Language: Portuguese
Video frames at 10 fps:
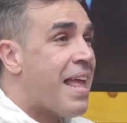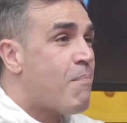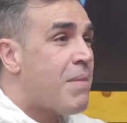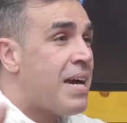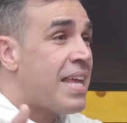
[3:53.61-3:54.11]
a
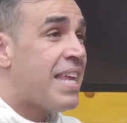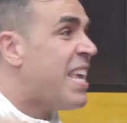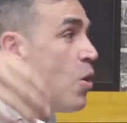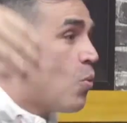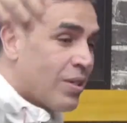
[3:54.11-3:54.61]
mãe
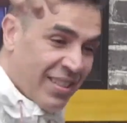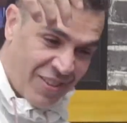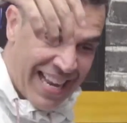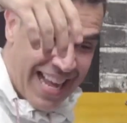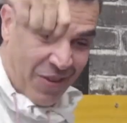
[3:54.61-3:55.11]
e eu, assim,
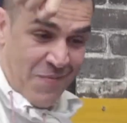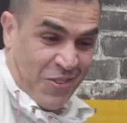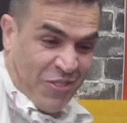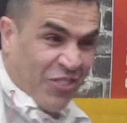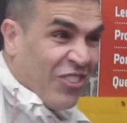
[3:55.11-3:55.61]
do lado com o
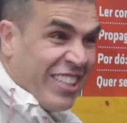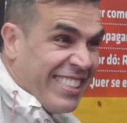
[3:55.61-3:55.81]
microfone.